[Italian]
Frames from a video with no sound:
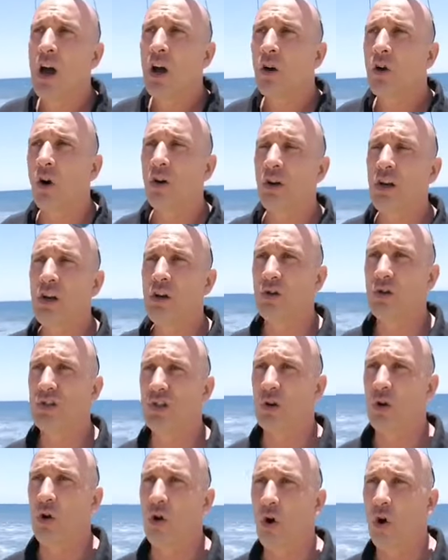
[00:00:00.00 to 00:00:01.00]
con il
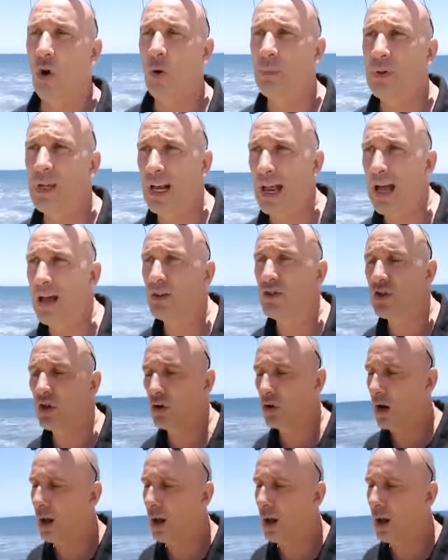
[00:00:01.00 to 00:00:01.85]
nostro Pierangelo,